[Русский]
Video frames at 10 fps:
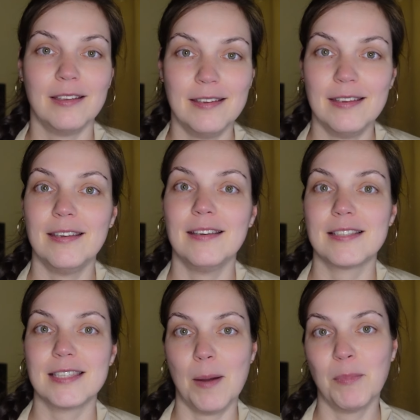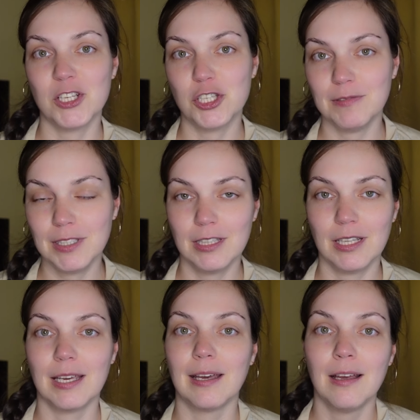И самые
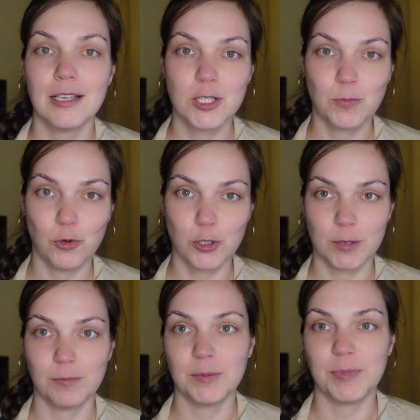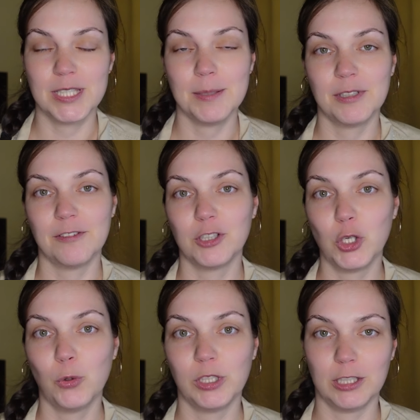очевидные способы пассивного
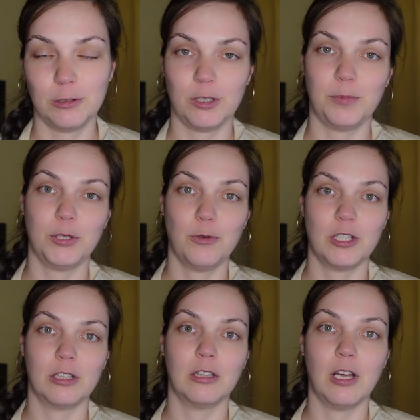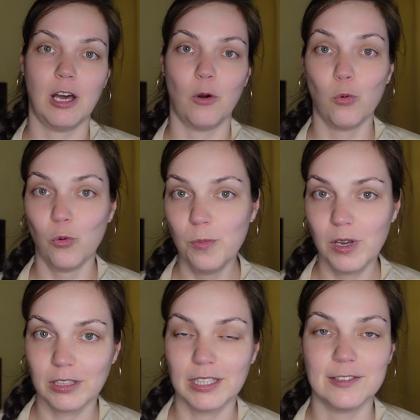дохода, которые приходят на ум,
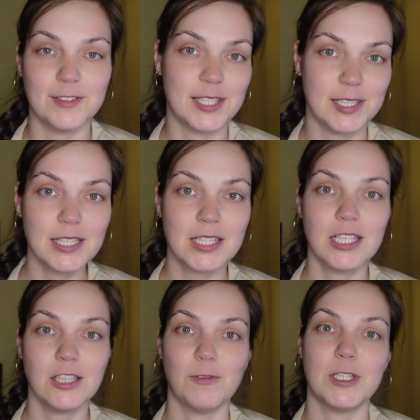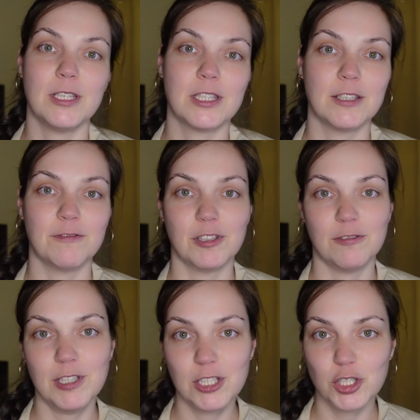это инвестиции, инвестиции в
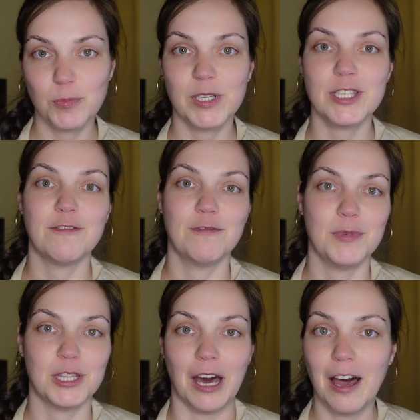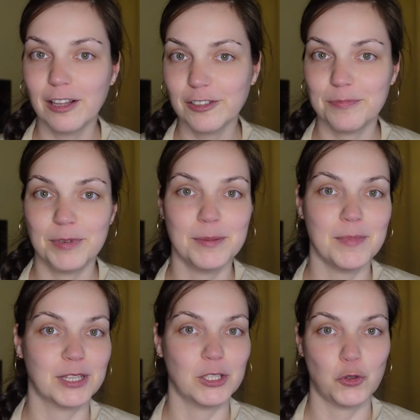недвижимость, в металлы, в
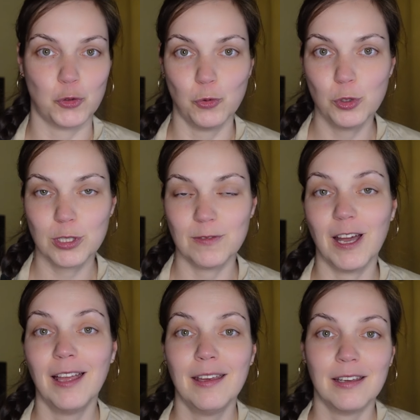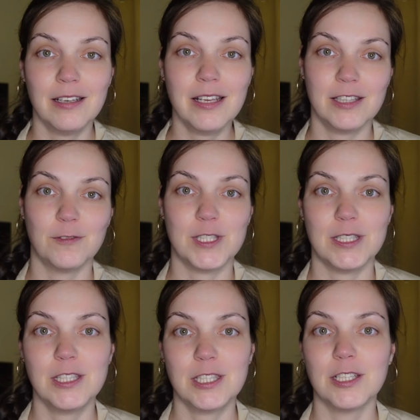предметы искусства или
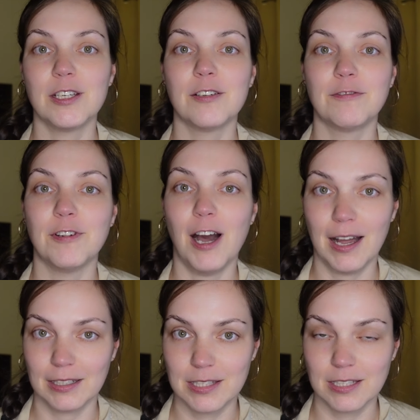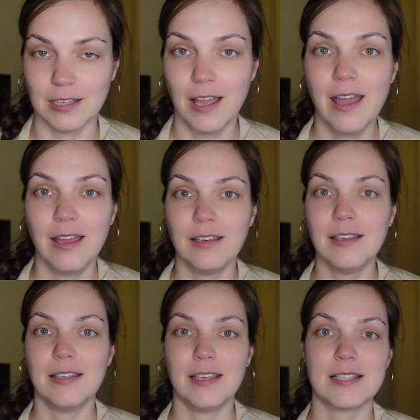инвестиции в акции. И
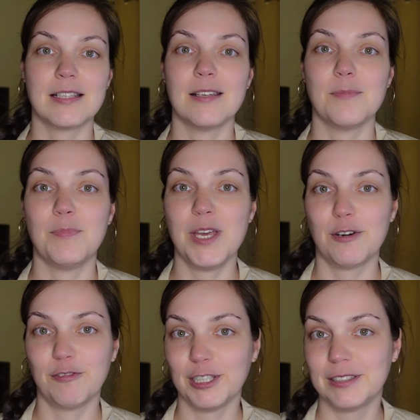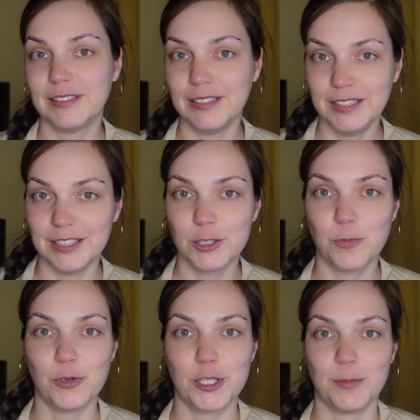если первые три
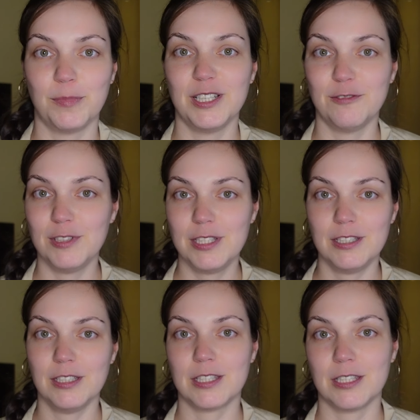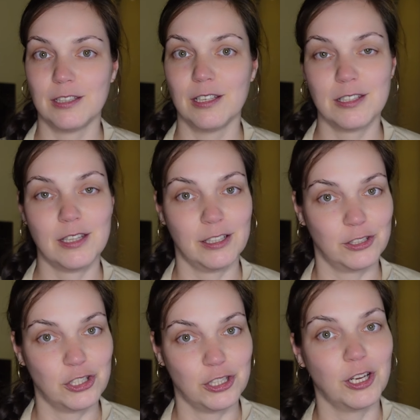способа инвестиций
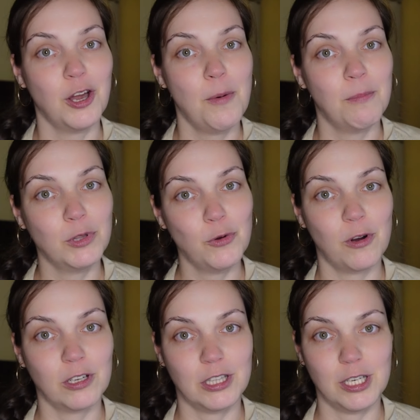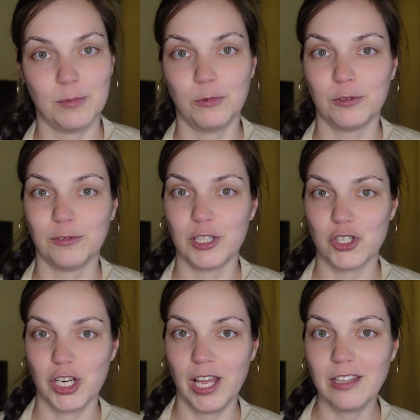достаточно много требуют
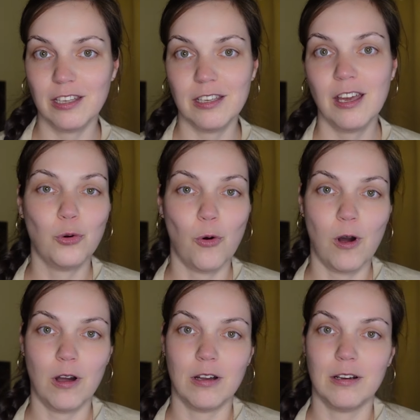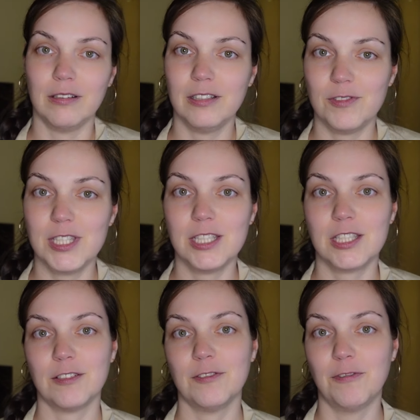вложений, то э,
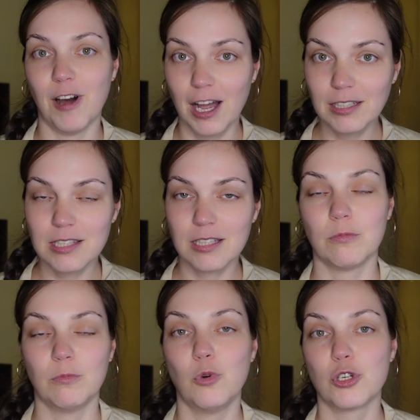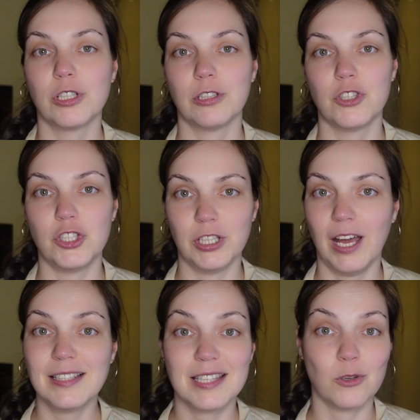инвестиции в акции можно
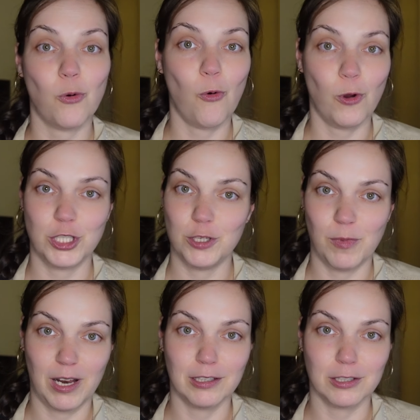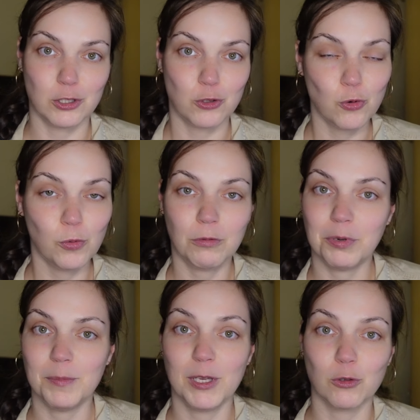начинать с очень маленьких сумм, к
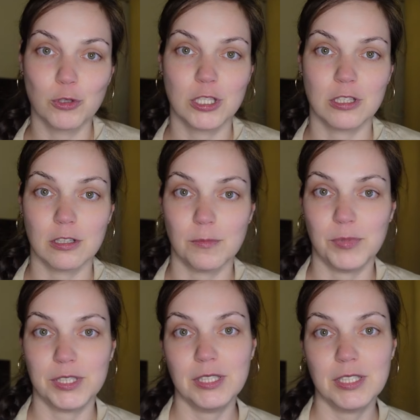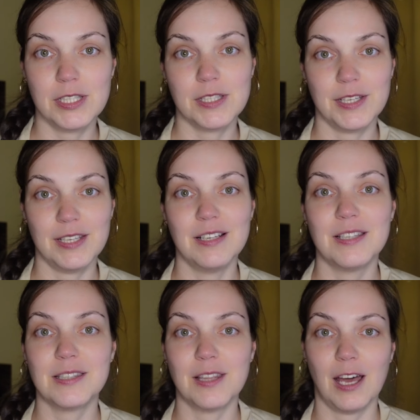примеру, с 50 или
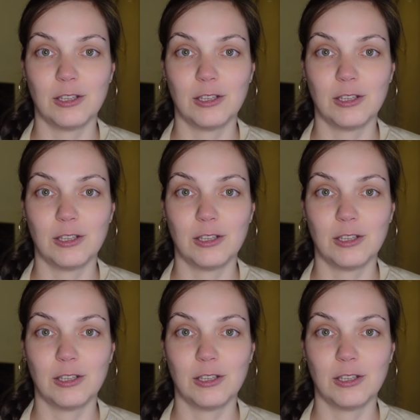100